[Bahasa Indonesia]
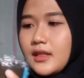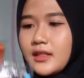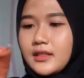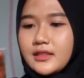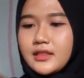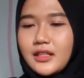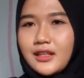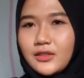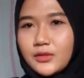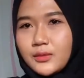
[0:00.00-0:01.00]
di sini
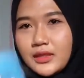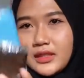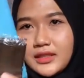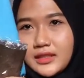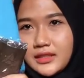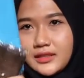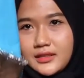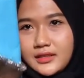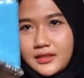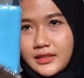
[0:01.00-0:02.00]
aku beli
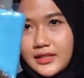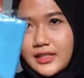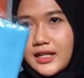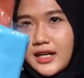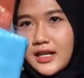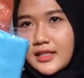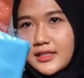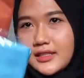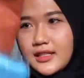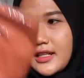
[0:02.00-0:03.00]
tiga
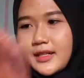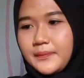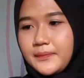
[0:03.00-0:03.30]
hijab